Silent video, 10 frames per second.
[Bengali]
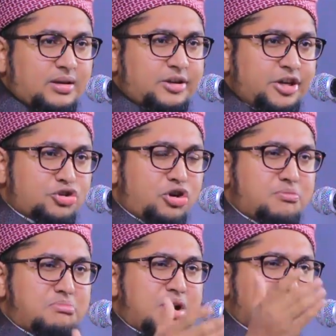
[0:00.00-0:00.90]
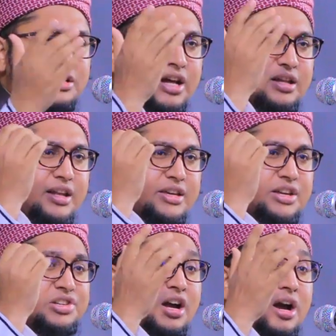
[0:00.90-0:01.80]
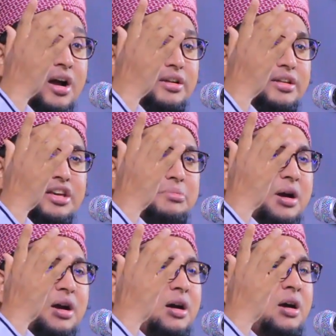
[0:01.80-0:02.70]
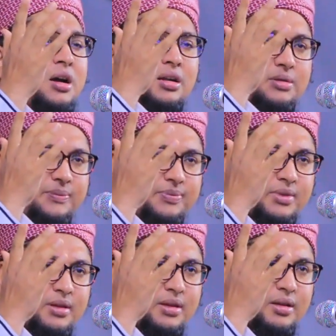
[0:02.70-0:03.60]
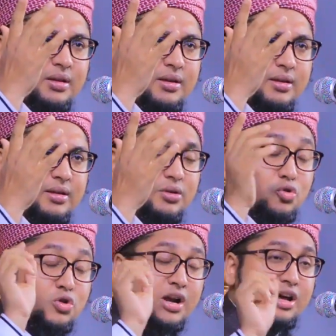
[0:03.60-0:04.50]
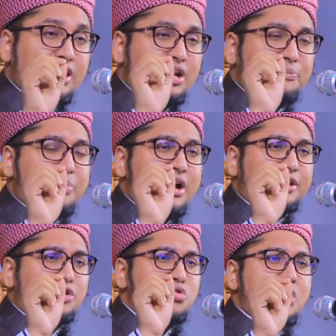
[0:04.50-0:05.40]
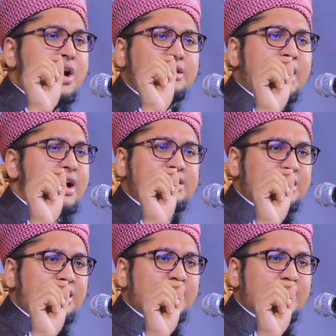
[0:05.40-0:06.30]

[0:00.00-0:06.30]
কি সম্মান তাদের কি শান কি মান কোরআনে আল্লাহ পাকের ওয়াদা আছে